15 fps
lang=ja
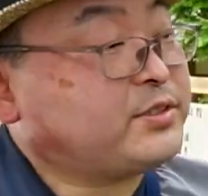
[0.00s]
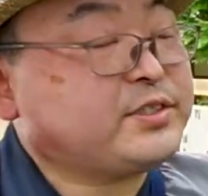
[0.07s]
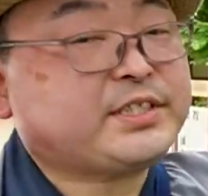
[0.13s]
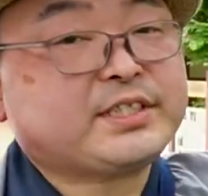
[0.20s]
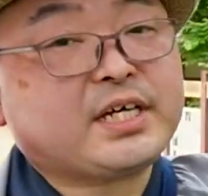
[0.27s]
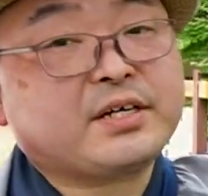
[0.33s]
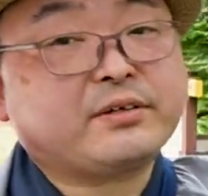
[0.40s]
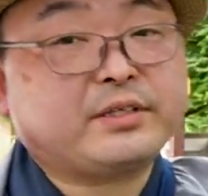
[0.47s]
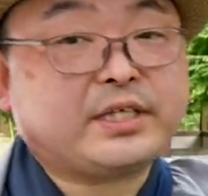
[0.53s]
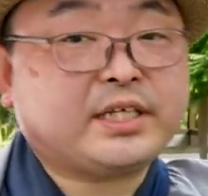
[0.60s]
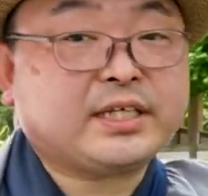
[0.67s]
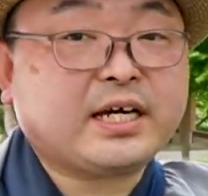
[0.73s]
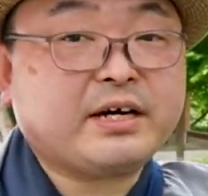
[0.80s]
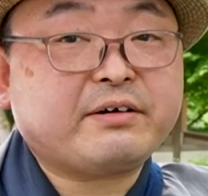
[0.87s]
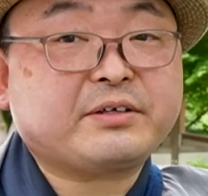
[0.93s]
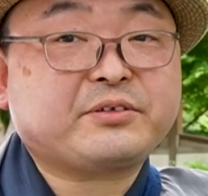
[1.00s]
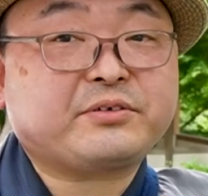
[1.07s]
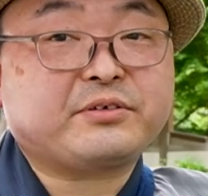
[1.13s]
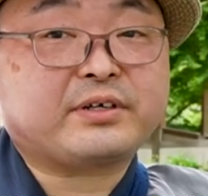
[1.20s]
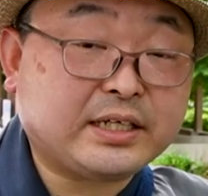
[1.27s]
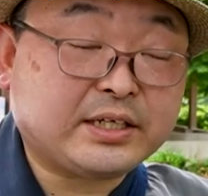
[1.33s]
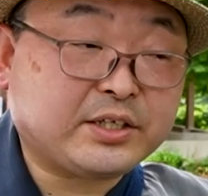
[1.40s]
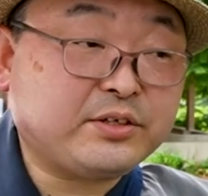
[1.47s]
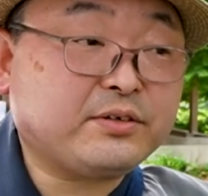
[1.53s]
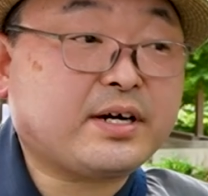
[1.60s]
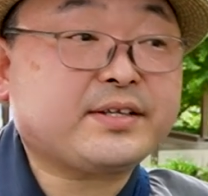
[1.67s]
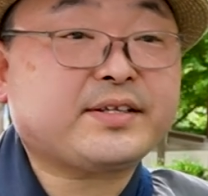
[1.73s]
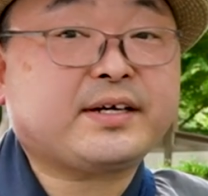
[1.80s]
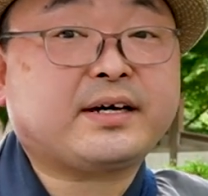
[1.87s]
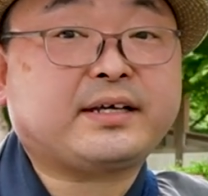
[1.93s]
すぐ近くに氷川という一級
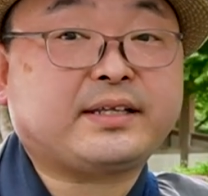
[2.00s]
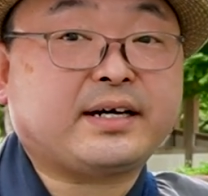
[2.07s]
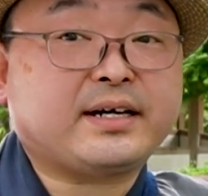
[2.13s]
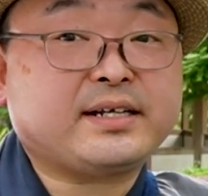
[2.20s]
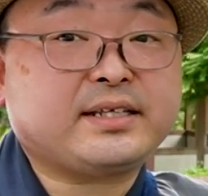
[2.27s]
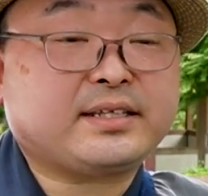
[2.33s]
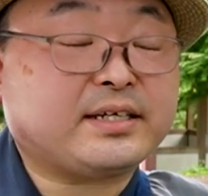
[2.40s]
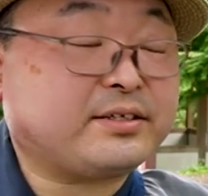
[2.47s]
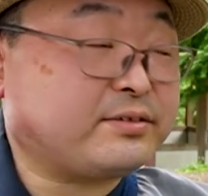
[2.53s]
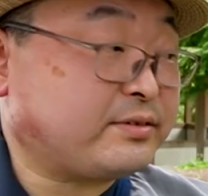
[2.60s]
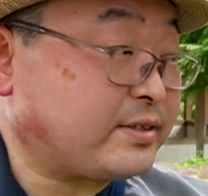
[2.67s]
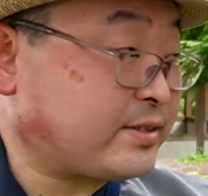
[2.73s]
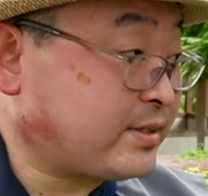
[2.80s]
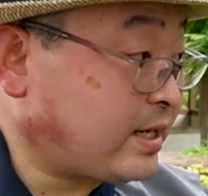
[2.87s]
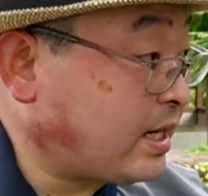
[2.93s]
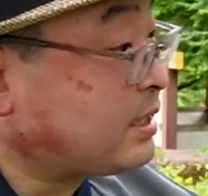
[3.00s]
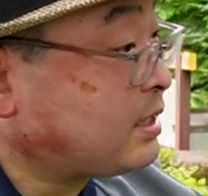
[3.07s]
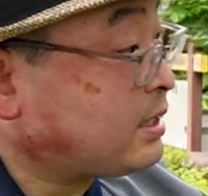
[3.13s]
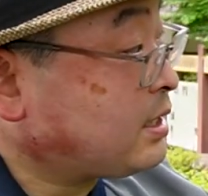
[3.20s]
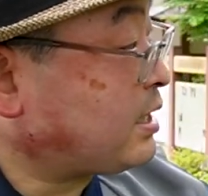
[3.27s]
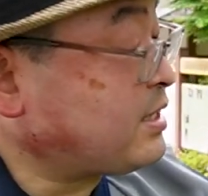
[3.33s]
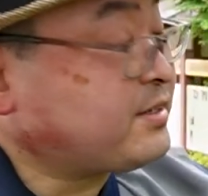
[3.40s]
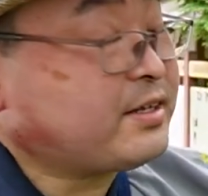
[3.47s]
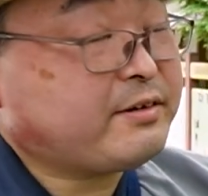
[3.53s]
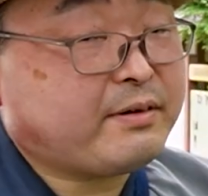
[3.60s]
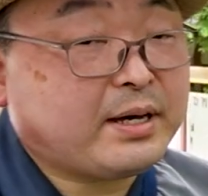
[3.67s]
河川が流れているんですが、現在